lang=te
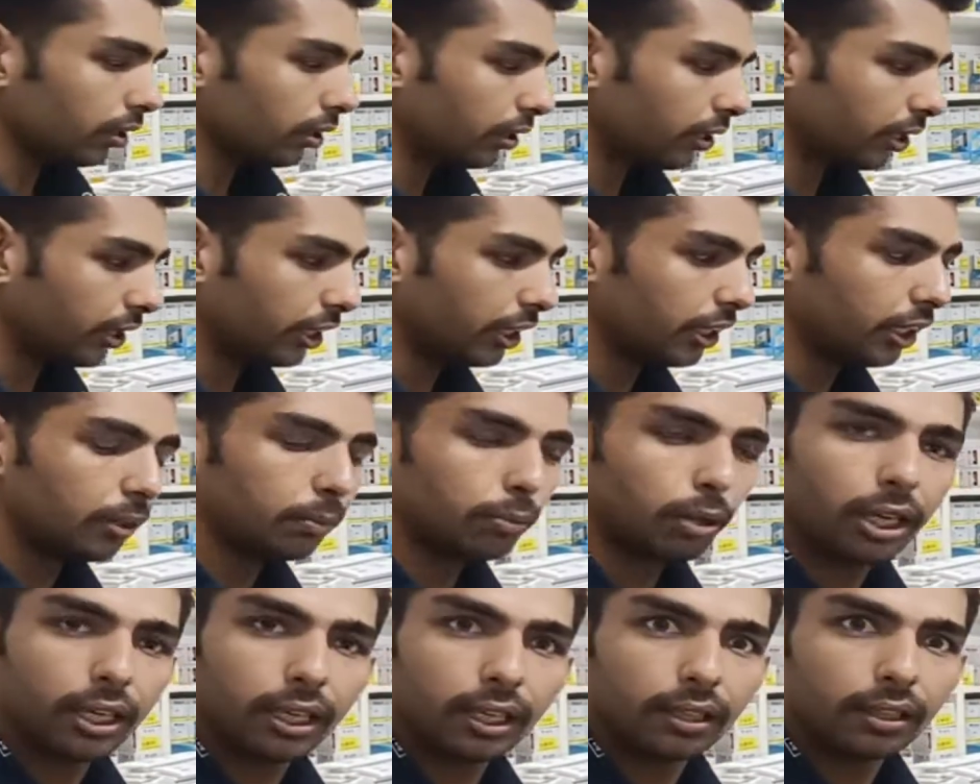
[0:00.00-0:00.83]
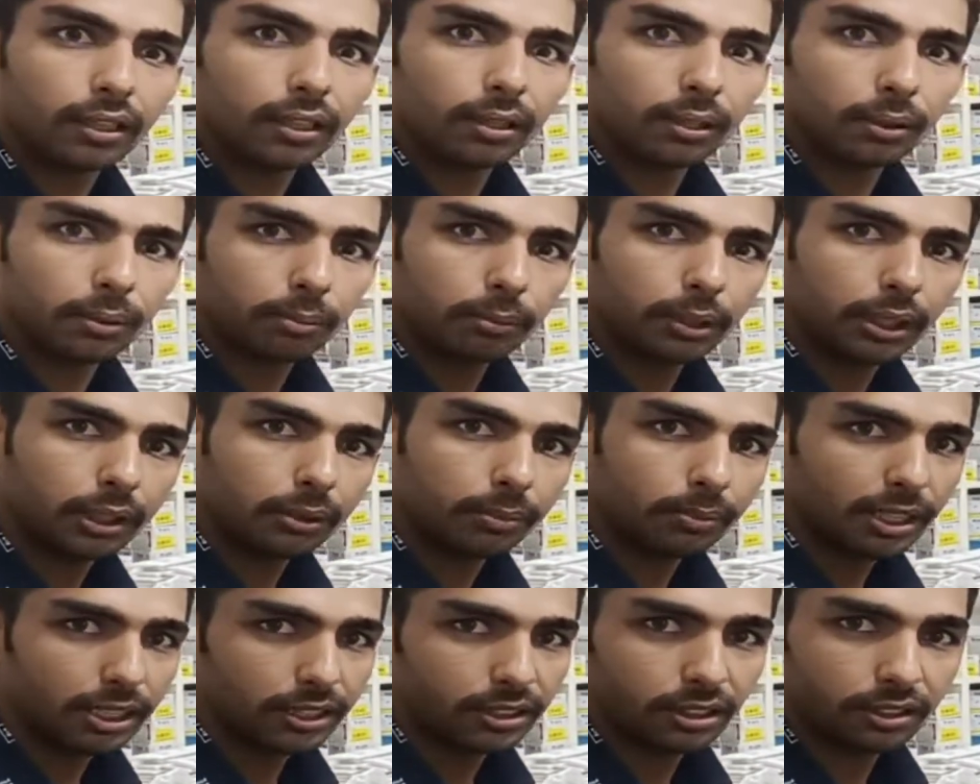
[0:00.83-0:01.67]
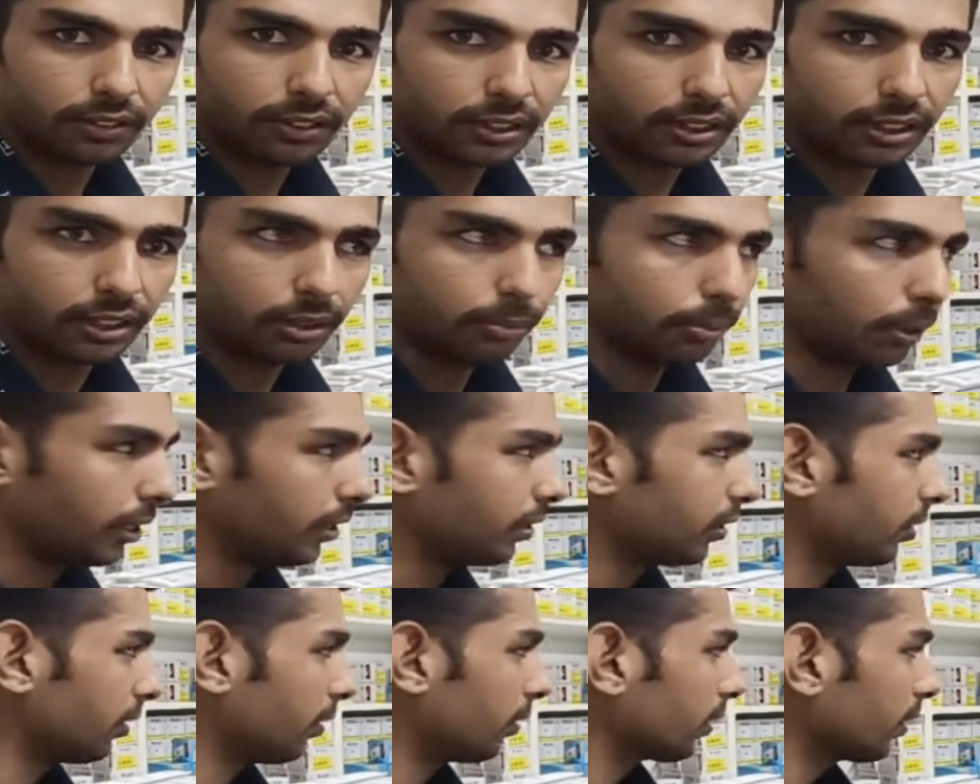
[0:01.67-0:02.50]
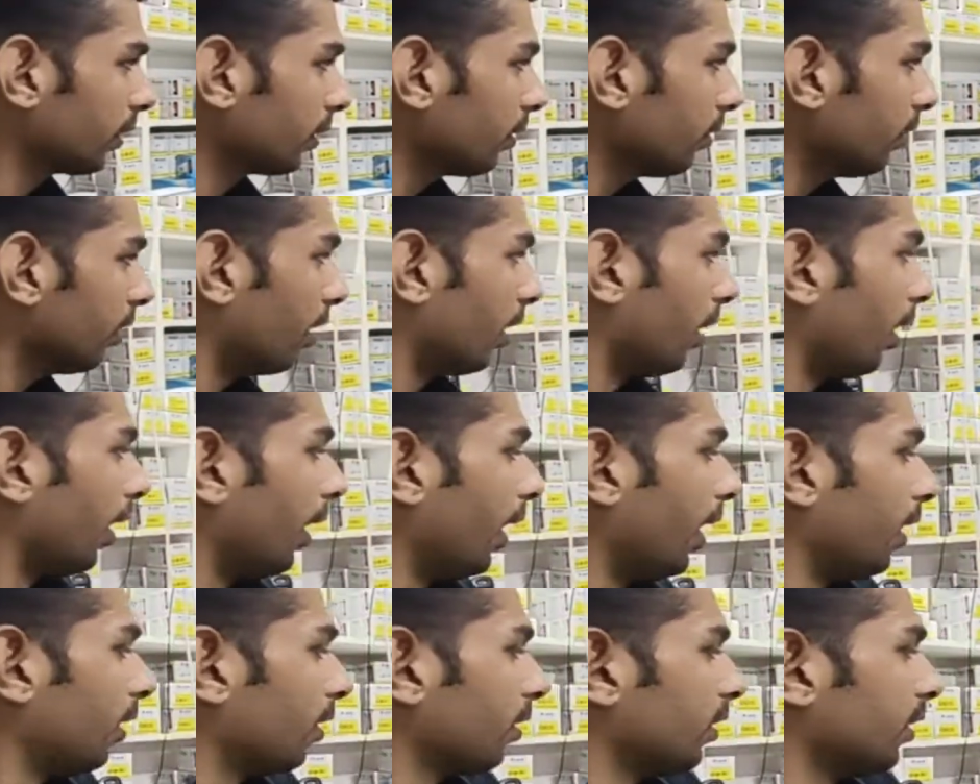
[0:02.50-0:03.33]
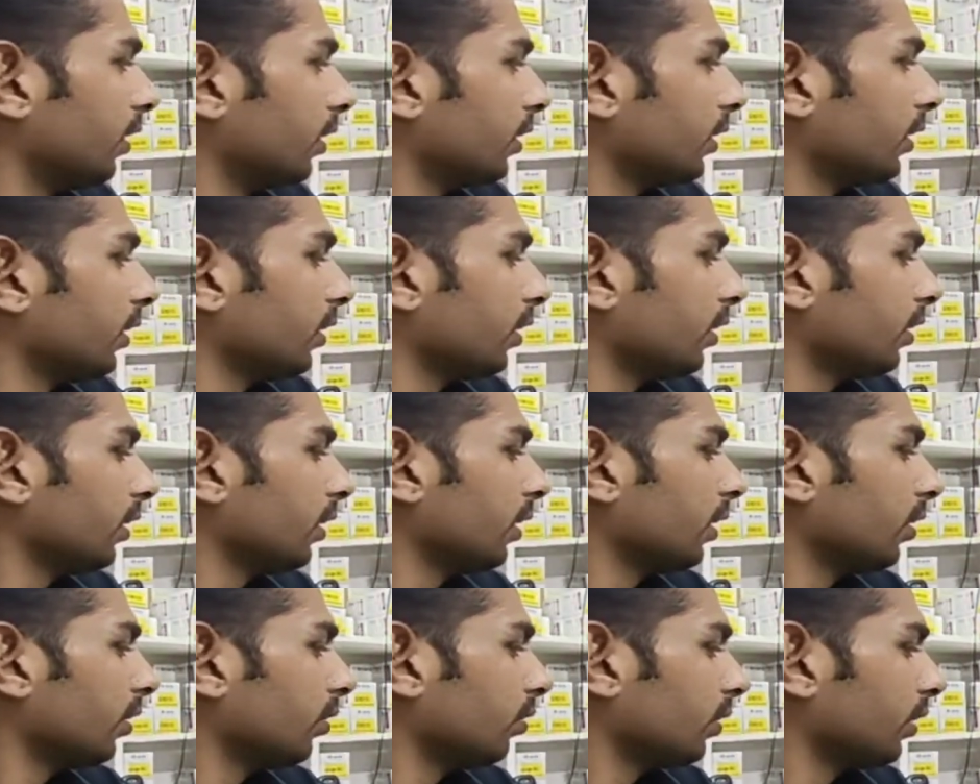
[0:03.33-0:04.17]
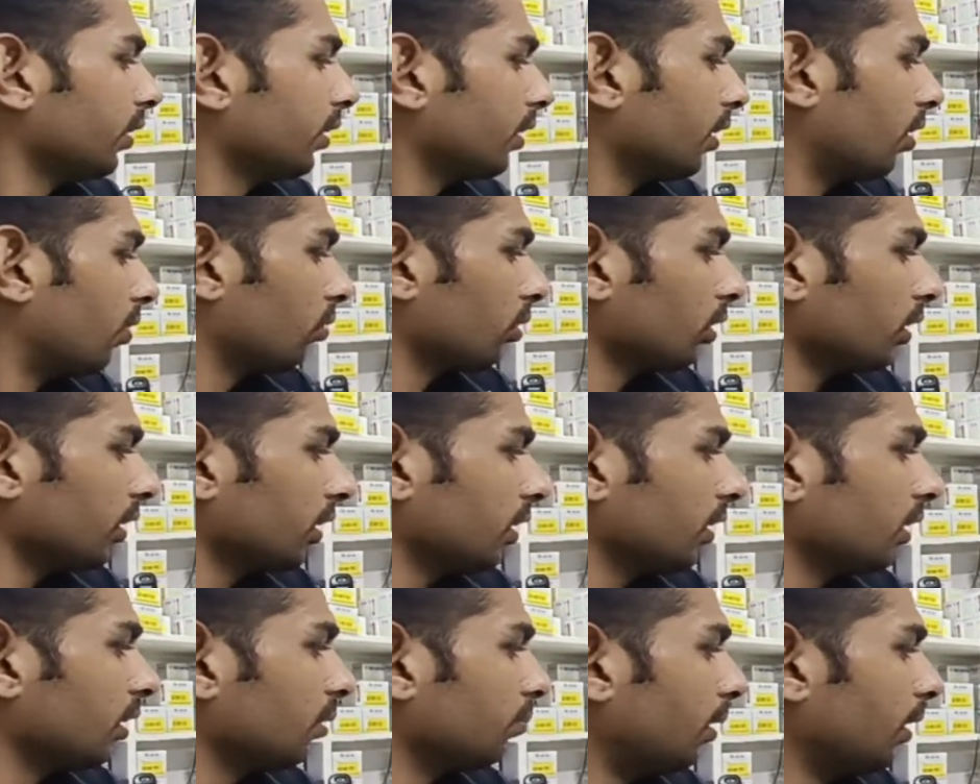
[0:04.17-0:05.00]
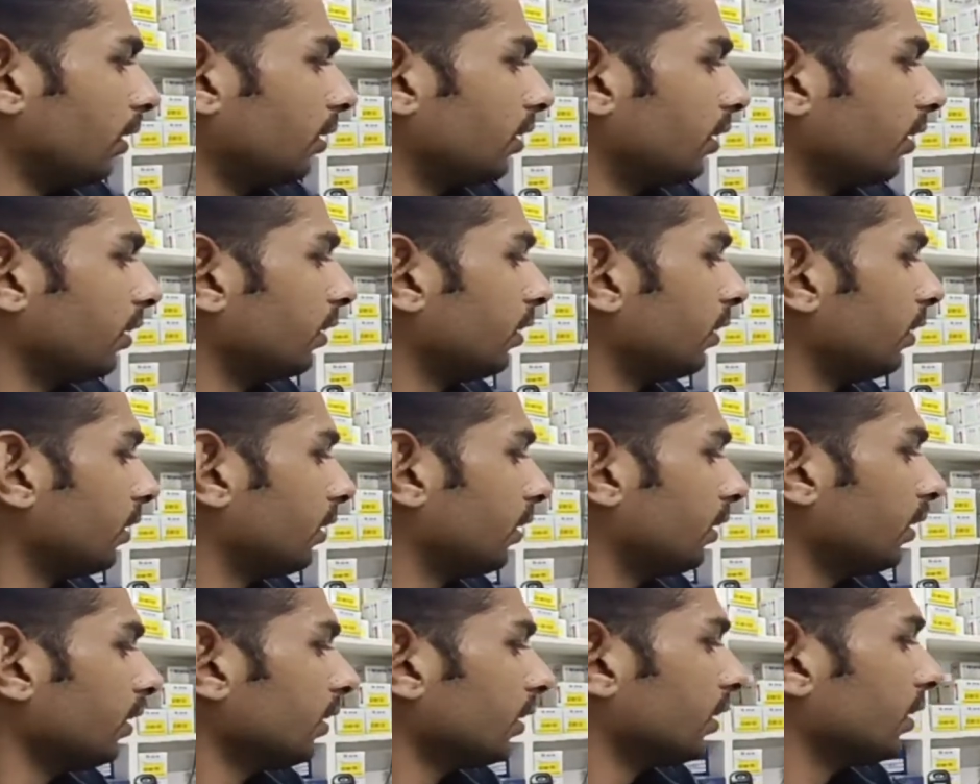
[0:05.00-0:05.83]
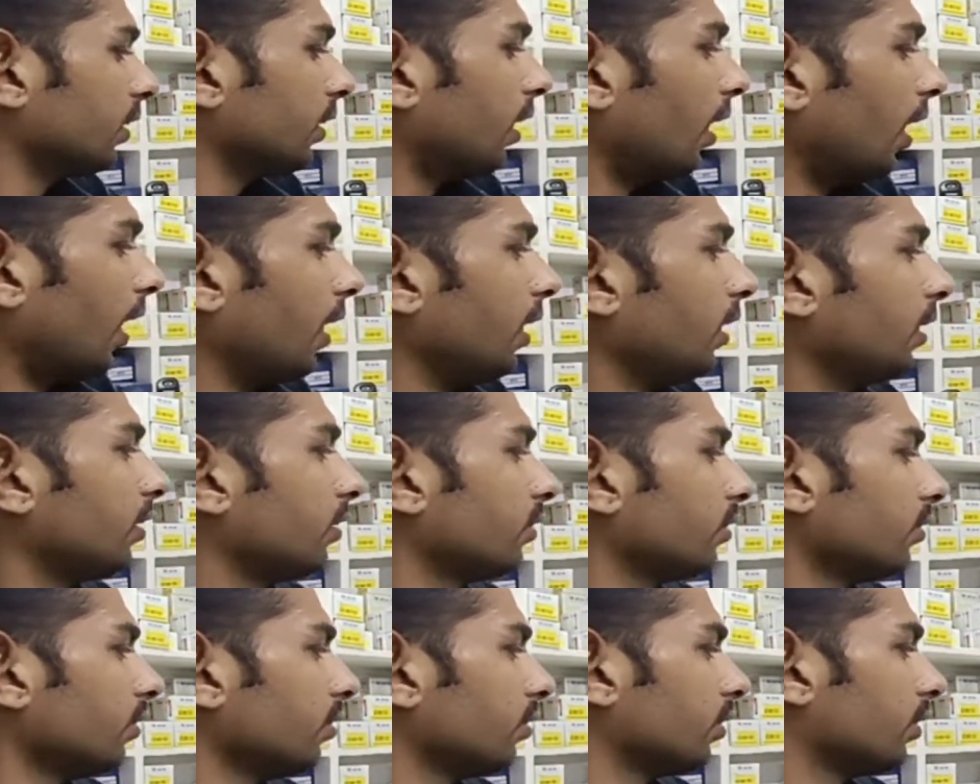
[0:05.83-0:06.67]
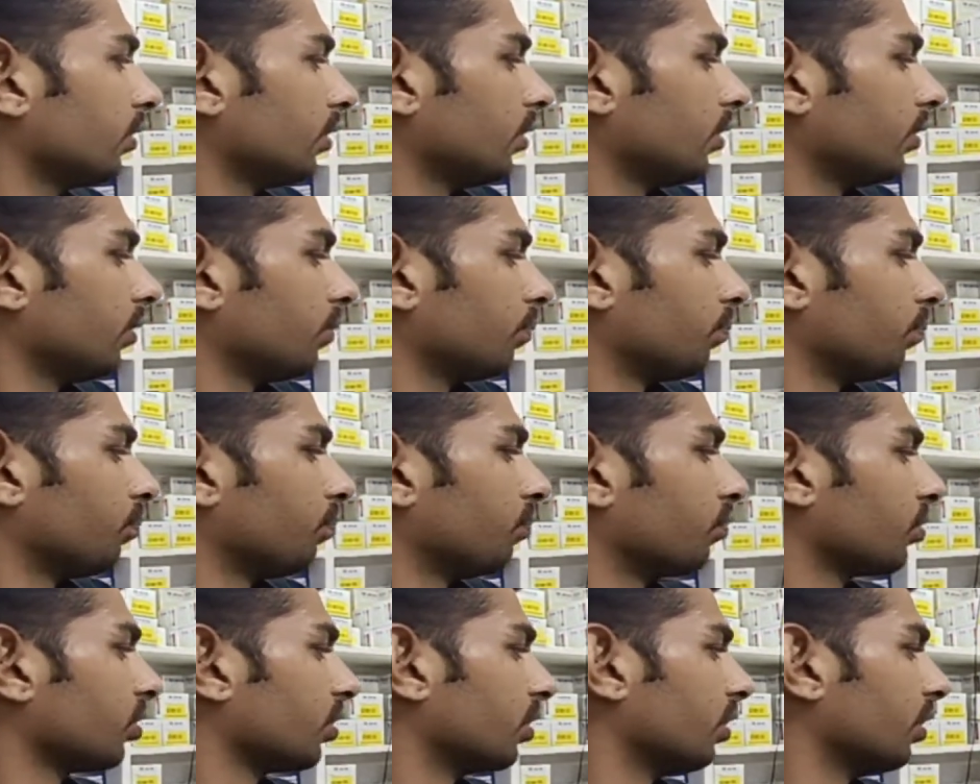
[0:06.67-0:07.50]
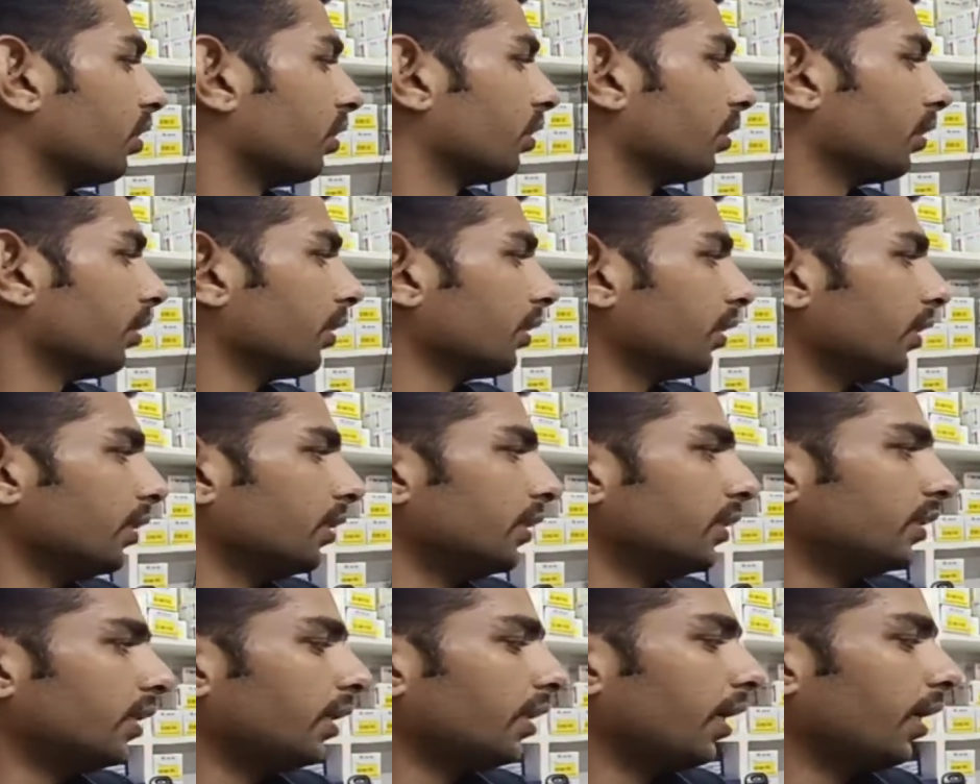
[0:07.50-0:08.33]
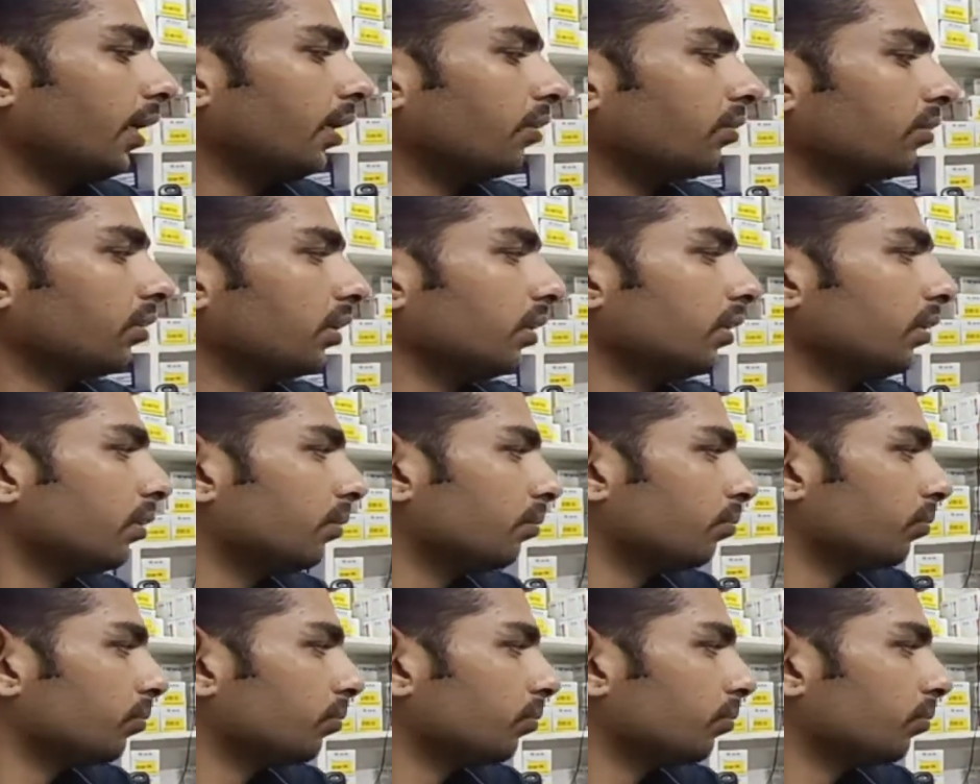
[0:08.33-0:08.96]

త్రీ డి మోడల్ బిగ్ బేస్తో వస్తుంది ఫ్రెండ్స్ ఓకేనా అండ్ దీనికి ఇది ఇంకా ఒకటి దీనికి మార్చర్ ఏంటి అంటే ఇది హైట్ ఇది ఇస్టాండ్ హైట్ ఉంది